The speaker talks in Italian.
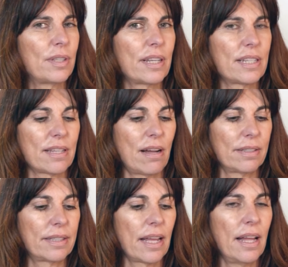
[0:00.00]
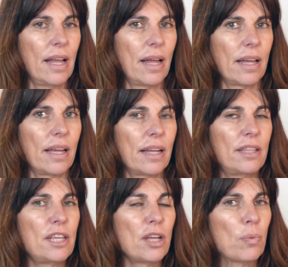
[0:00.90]
interessante.
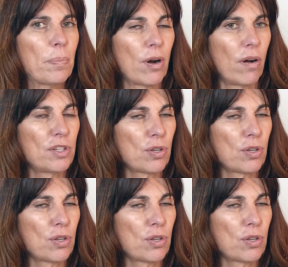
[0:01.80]
Eh, ti chiedo però,